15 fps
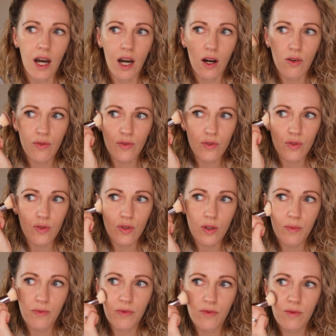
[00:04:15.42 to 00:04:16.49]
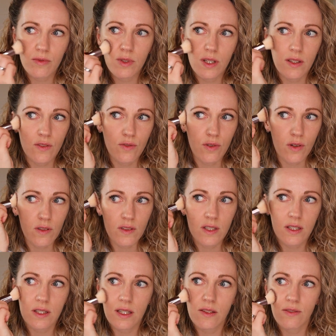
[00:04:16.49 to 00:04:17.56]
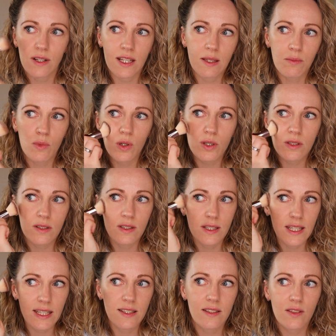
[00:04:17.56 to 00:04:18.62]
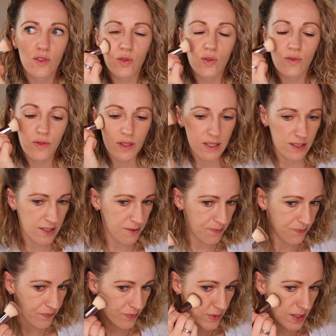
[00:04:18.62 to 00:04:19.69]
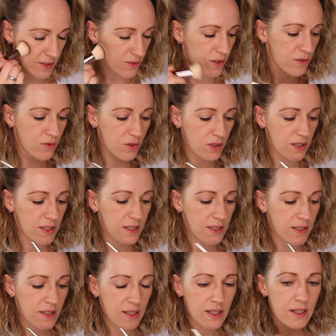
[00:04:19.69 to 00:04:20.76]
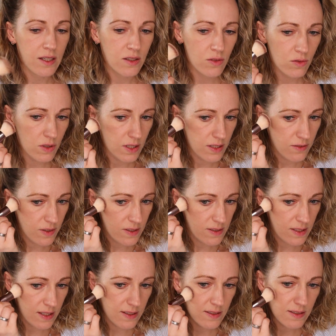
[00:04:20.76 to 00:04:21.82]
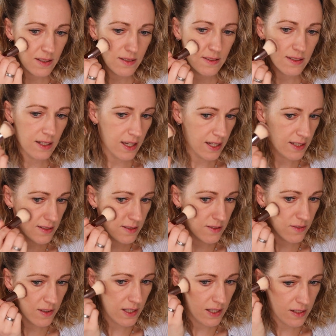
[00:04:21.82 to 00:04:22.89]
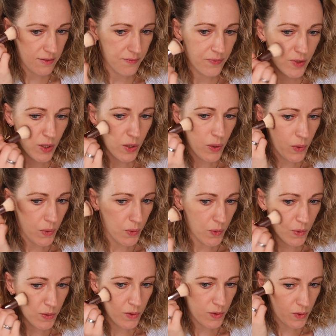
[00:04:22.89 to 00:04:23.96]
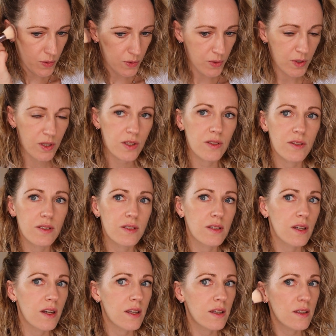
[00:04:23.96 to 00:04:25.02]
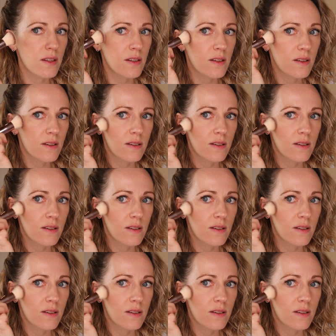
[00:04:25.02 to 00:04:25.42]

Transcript: aufzutupfen, ganz vorsichtig, weil ich möchte nicht zu viel. Es soll wirklich nur etwas ganz, ganz Leichtes werden und dann